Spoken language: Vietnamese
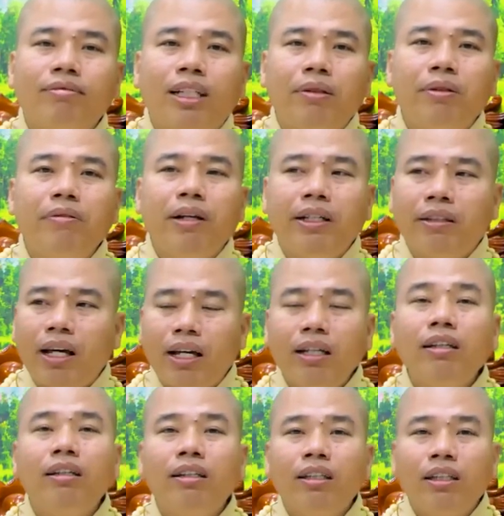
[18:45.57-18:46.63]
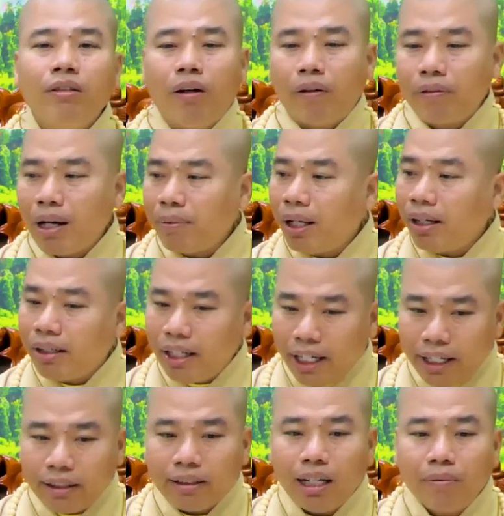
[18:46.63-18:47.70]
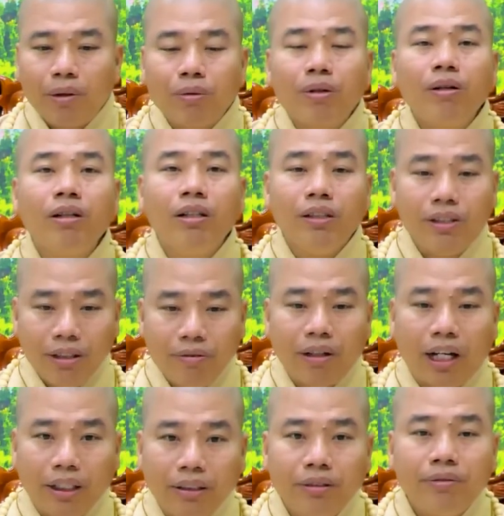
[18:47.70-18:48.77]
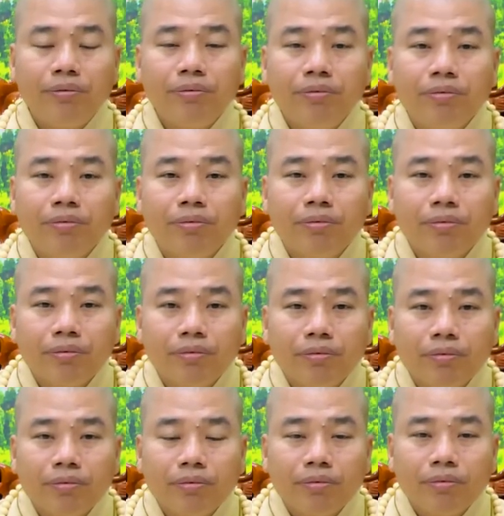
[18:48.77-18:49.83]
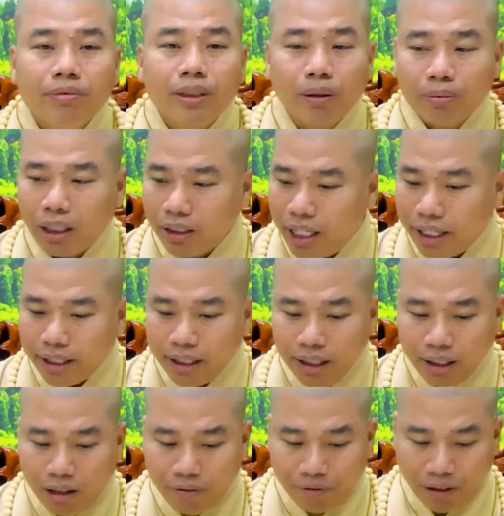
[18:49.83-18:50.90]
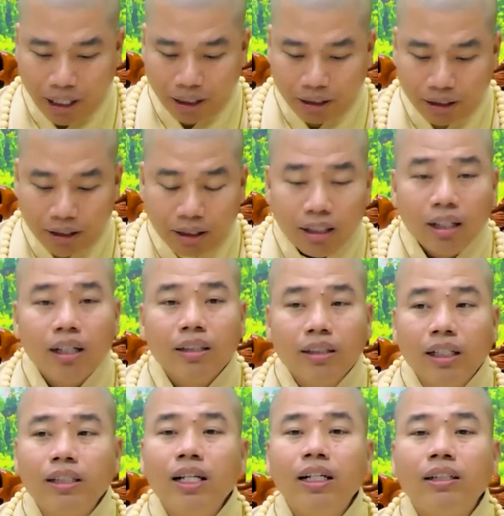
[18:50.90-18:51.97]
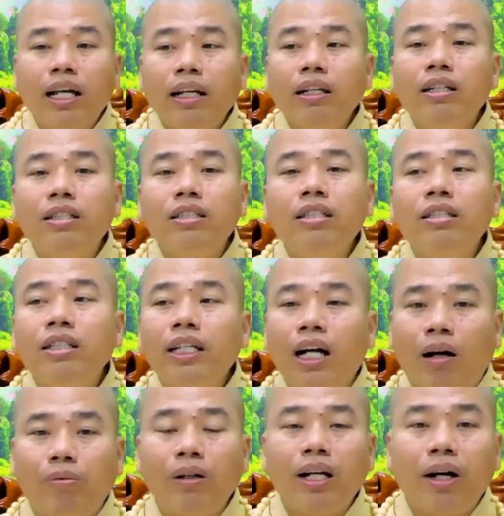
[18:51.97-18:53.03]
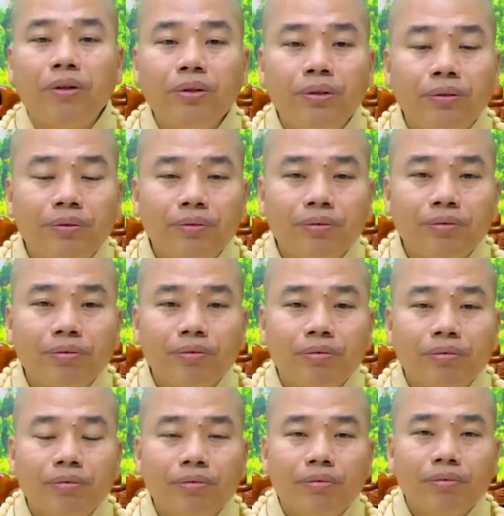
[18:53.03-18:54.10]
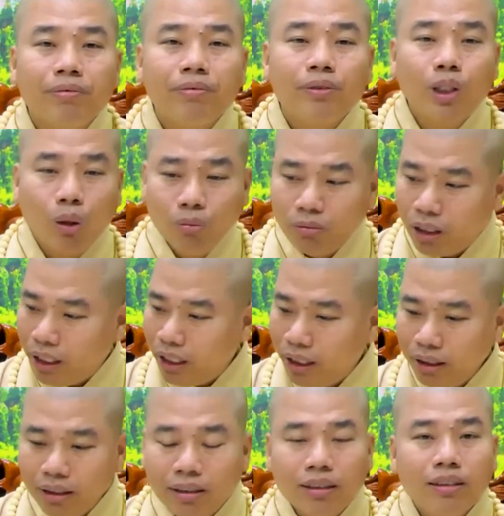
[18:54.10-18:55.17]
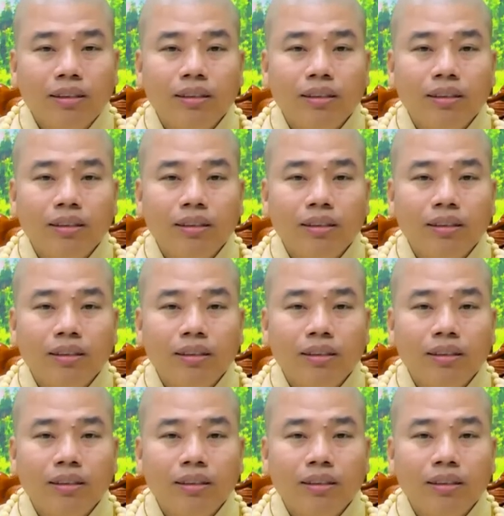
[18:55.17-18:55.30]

thì quý vị thấy học pháp đã rèn ra một con người như vậy trong thời gian những đức học Phật những đức đã được đưa đi học ở đâu tốn tiền